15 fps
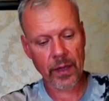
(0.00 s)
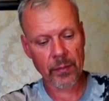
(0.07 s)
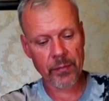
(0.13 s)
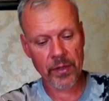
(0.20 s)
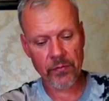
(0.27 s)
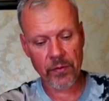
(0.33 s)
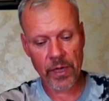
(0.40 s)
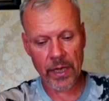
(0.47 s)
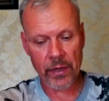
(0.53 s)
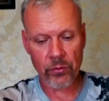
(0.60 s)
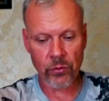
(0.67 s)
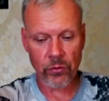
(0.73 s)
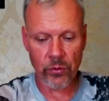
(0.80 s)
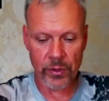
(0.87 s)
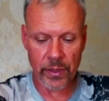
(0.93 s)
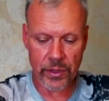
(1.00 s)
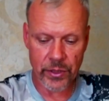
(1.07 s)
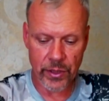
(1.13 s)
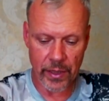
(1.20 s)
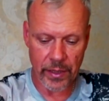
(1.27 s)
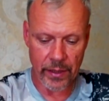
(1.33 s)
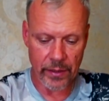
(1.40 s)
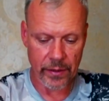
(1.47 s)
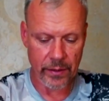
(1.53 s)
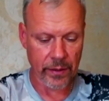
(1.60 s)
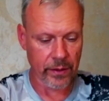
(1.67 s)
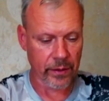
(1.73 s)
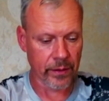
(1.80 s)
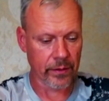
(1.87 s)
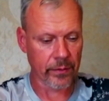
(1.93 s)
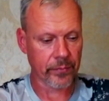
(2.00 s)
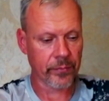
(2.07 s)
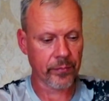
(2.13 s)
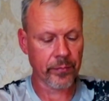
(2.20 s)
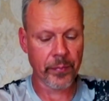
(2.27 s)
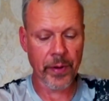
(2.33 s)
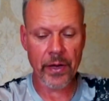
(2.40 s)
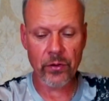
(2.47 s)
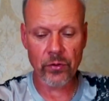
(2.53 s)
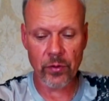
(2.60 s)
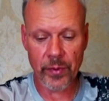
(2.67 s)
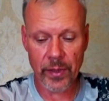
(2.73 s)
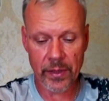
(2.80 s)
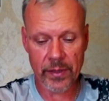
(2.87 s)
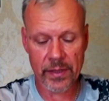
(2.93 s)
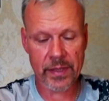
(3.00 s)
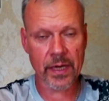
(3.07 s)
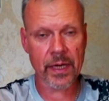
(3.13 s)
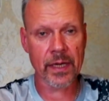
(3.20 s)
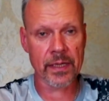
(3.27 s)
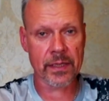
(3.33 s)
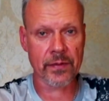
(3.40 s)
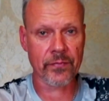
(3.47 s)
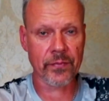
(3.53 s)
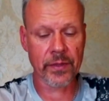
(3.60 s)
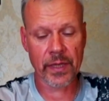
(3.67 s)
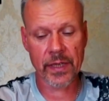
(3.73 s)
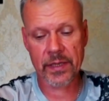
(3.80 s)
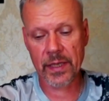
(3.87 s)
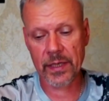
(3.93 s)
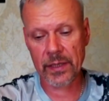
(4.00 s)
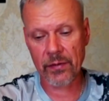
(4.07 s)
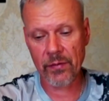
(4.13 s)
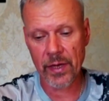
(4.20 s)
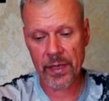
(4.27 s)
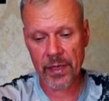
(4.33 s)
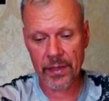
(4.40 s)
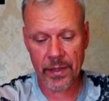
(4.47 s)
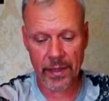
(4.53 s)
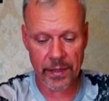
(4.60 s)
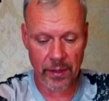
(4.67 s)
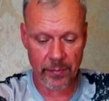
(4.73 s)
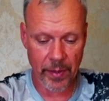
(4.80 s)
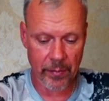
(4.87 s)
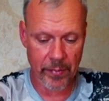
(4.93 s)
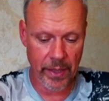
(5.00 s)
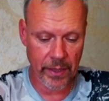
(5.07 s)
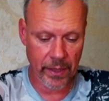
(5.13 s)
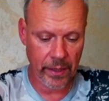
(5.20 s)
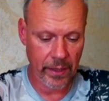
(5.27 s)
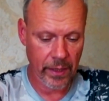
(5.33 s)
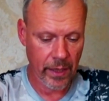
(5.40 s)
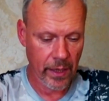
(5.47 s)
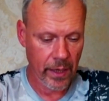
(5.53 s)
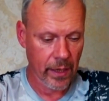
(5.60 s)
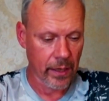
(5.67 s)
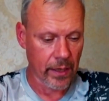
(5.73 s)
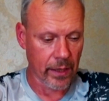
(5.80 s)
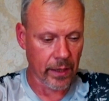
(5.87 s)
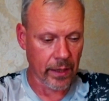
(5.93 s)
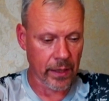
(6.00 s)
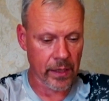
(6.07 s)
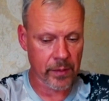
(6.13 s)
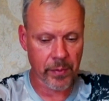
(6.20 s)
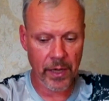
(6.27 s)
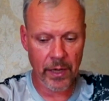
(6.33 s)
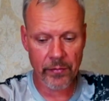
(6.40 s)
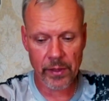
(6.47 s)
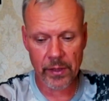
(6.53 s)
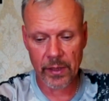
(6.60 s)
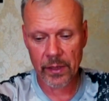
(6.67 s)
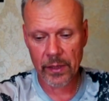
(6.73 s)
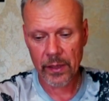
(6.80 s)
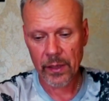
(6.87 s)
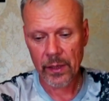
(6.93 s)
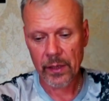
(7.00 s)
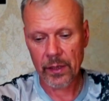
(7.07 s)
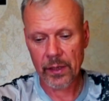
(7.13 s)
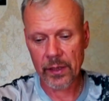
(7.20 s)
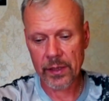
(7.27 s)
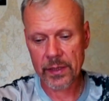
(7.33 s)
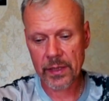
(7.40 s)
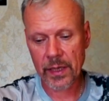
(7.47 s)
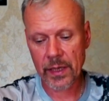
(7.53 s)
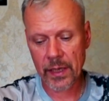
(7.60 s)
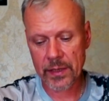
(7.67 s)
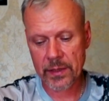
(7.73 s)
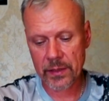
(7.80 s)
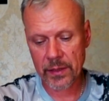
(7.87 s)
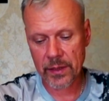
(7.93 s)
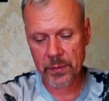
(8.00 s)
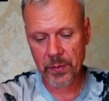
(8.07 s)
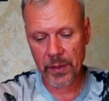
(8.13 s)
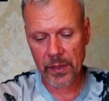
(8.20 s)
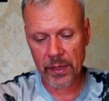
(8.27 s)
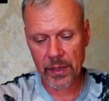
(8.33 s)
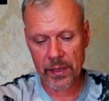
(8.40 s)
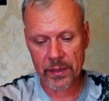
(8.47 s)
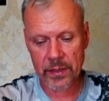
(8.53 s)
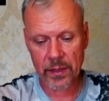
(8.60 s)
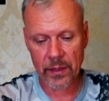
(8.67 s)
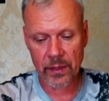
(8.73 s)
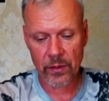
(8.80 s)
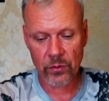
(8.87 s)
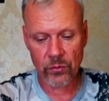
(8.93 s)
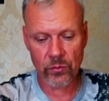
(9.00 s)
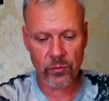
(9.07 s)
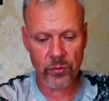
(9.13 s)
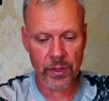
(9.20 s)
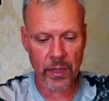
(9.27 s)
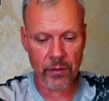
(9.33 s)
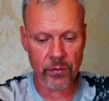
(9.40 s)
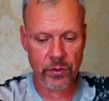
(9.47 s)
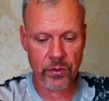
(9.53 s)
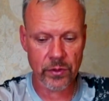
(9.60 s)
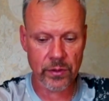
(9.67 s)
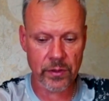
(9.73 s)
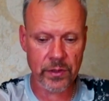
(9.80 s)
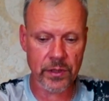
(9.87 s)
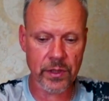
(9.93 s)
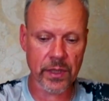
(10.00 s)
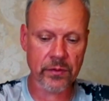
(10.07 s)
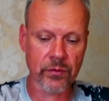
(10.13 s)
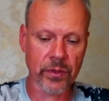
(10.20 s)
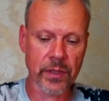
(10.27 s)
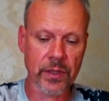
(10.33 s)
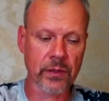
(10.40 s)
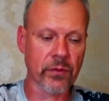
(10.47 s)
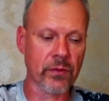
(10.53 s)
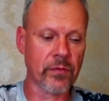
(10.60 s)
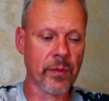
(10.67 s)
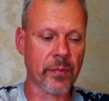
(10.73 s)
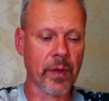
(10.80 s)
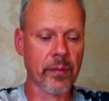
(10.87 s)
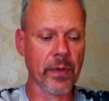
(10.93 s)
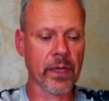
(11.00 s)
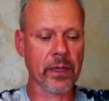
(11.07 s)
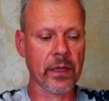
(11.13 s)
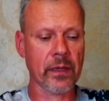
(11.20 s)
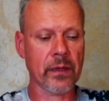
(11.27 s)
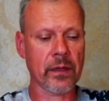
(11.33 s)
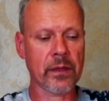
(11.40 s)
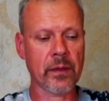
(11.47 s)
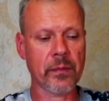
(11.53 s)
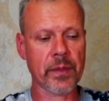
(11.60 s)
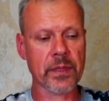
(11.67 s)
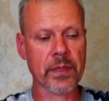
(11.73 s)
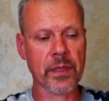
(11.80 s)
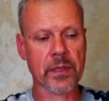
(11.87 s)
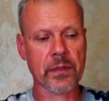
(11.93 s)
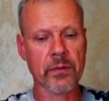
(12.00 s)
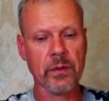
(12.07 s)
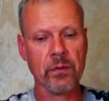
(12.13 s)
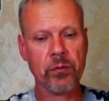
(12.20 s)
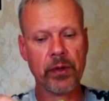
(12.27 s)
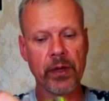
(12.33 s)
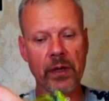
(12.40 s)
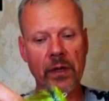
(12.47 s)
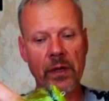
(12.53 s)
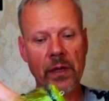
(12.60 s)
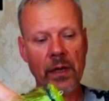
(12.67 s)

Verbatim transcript: объявляю о начале начале э, приема заказов на изготовление данных приманок. Э, как правило, э, заказ исполняется, ну, я вот сейчас вот эти вот две приманки непосредственно, у меня,